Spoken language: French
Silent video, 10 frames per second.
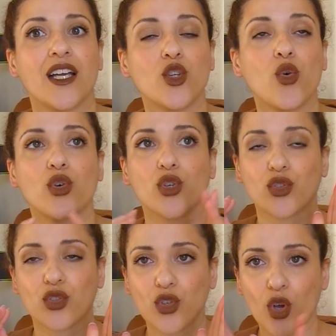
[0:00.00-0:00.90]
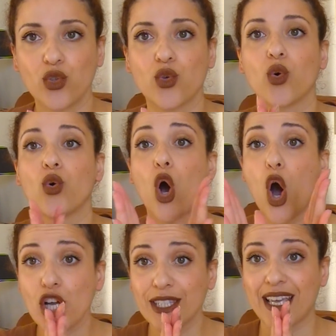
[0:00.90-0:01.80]
Donc 30 euros
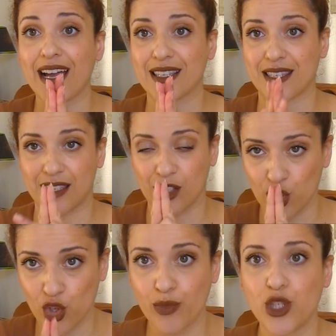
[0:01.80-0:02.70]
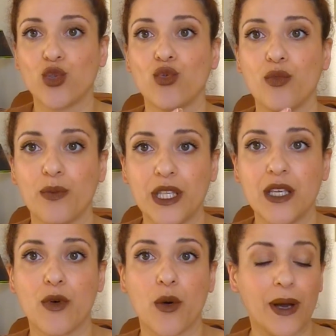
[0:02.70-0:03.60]
hors taxe de bijoux
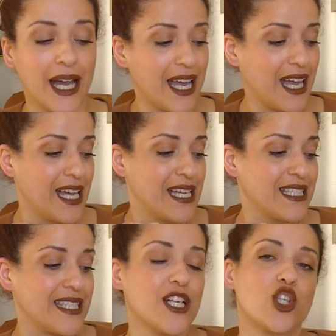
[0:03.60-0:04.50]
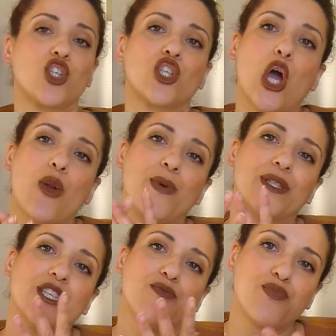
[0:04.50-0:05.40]
minimum. C'est le seul
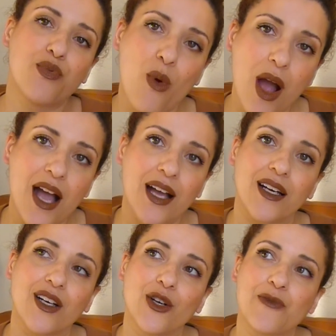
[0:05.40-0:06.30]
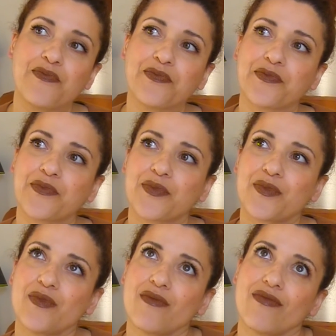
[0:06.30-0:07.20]
petit point euh,
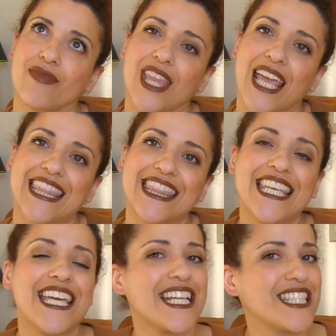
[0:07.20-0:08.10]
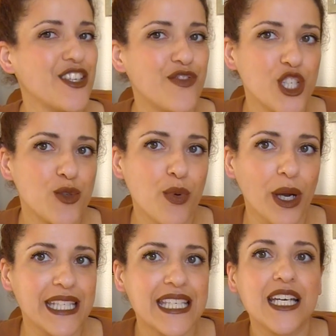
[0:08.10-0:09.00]
négatif, si je
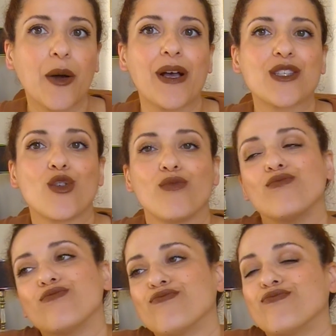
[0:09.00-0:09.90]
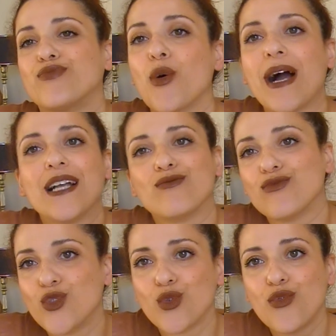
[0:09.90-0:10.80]
pourrais dire, parce que bon bah
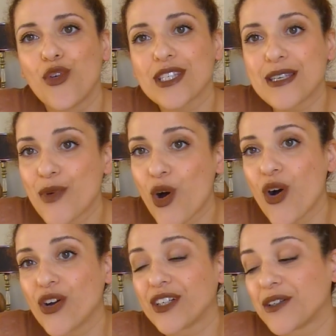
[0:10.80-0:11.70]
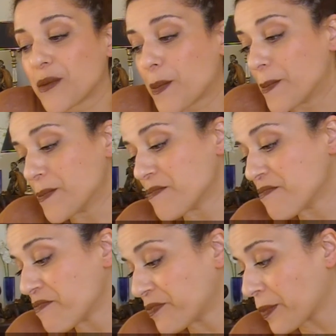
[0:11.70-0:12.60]
du coup forcément euh,
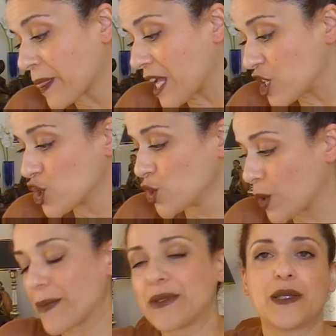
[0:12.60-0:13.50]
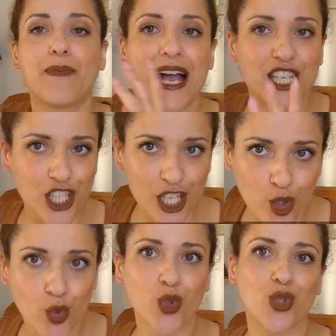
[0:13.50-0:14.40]
je n'aurais peut-être pas acheté
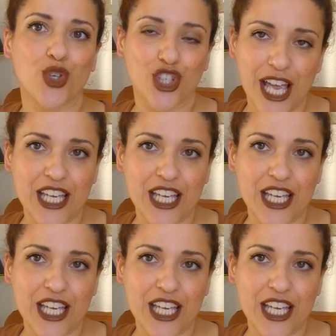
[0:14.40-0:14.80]
tout ce que j'ai